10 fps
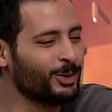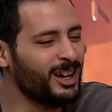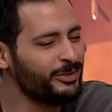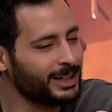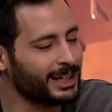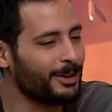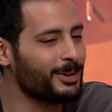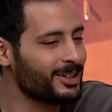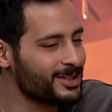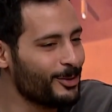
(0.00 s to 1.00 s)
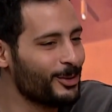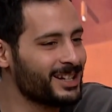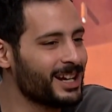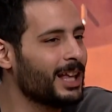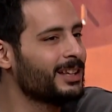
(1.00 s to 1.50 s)
توقفني على الكاميرا ده صور
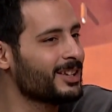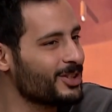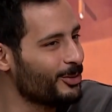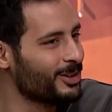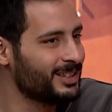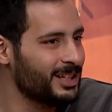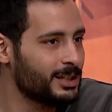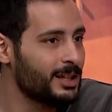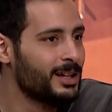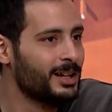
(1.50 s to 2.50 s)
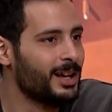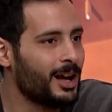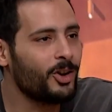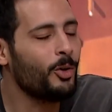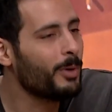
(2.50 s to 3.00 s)
انا أيوة. خليني اصور التيك ده حقيقي
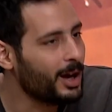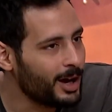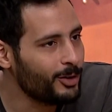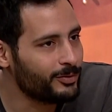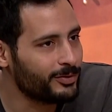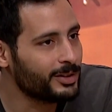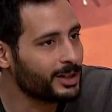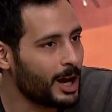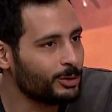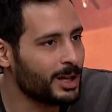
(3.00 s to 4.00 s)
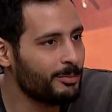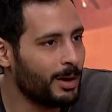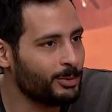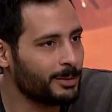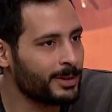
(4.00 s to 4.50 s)
اروح ما اقف اقعد جنب
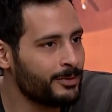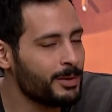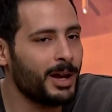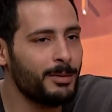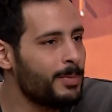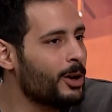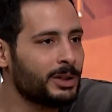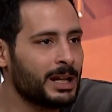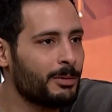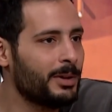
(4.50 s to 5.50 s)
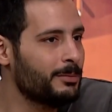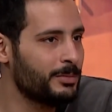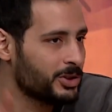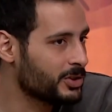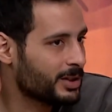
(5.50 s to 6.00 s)
محمود عبد الكافي بحب اقعد انا ما
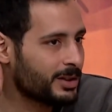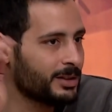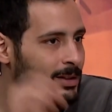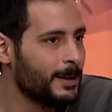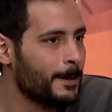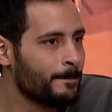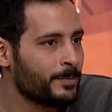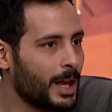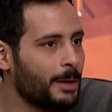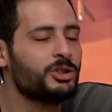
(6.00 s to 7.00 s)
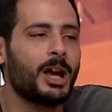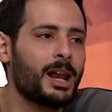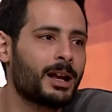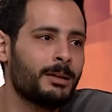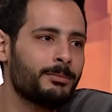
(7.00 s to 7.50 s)
بحبش اه تقعد في امشي
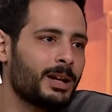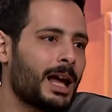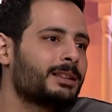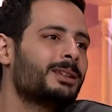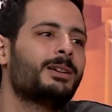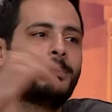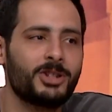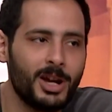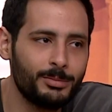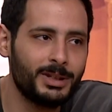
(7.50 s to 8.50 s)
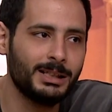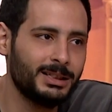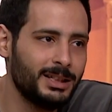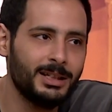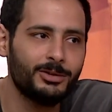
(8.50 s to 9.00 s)
على جنب لحد ما المشاهد
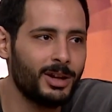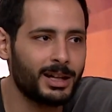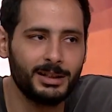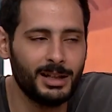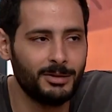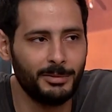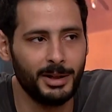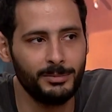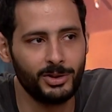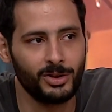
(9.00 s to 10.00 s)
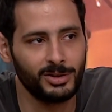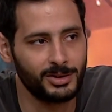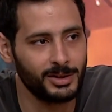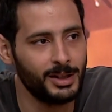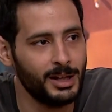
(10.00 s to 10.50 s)
بتاعتي تيجي والحاجات دي لا ما آه. بحبش
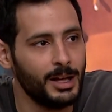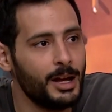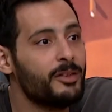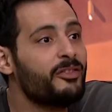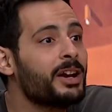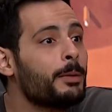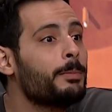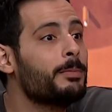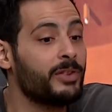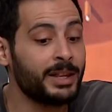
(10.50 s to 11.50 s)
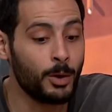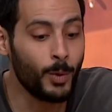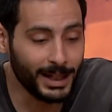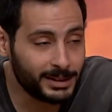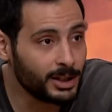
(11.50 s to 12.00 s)
خالص سبحان الله معاك فانا فانا
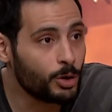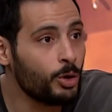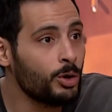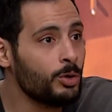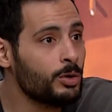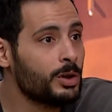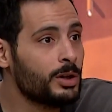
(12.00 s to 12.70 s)
الوقت ده كله